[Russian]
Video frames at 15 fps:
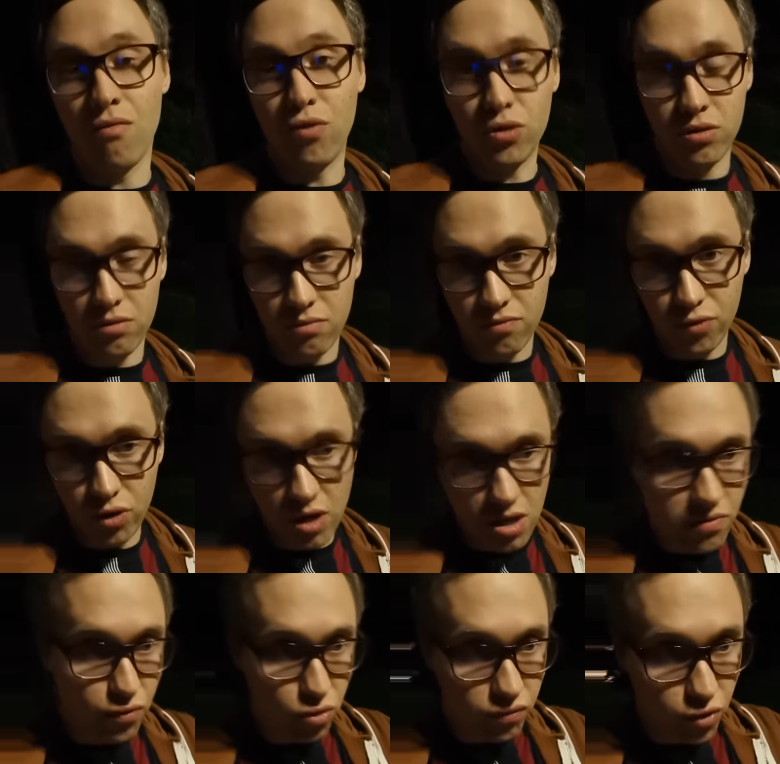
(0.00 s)
Вот, вот
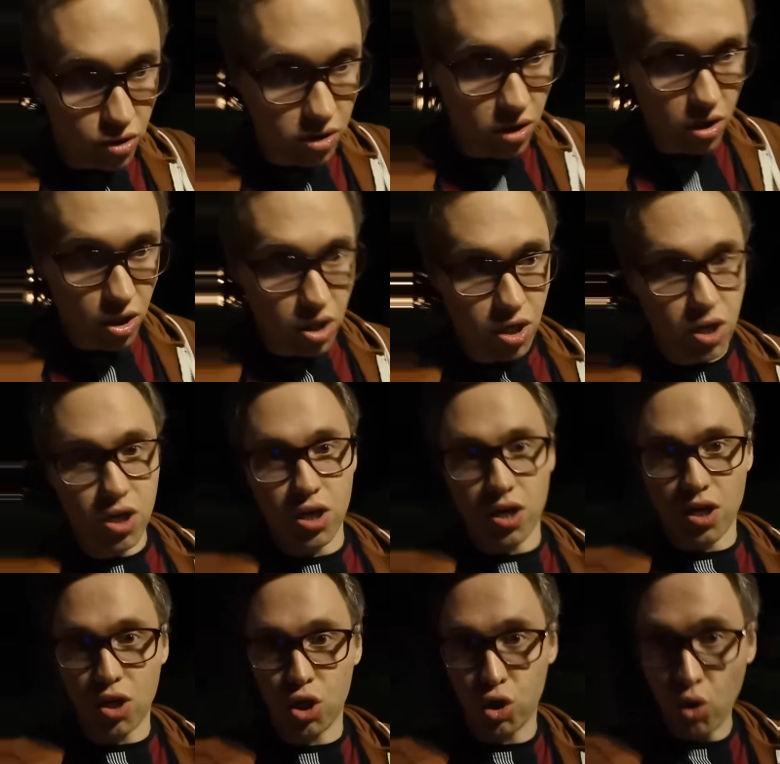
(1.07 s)
эти вот, вот
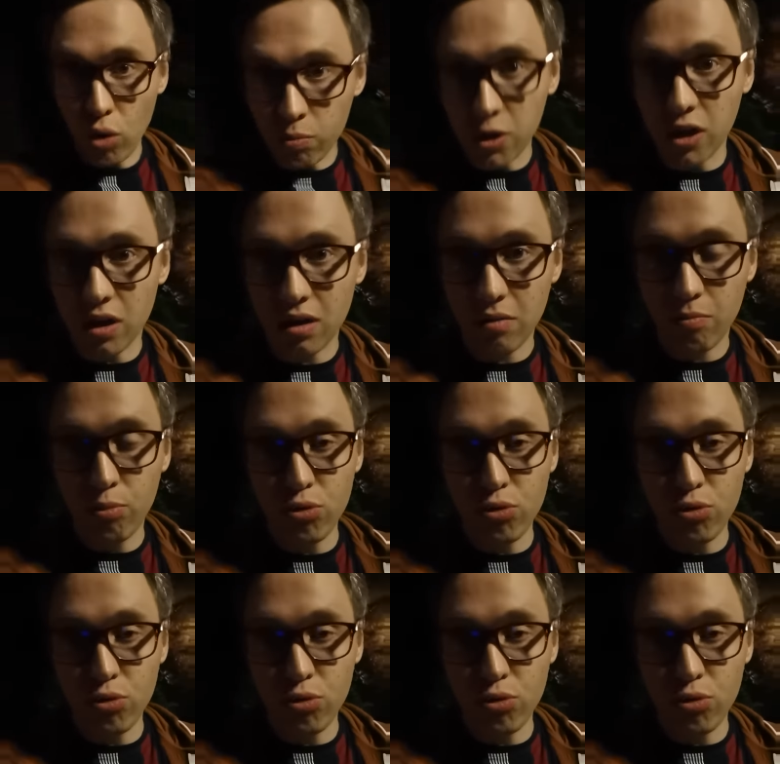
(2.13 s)
э, шобла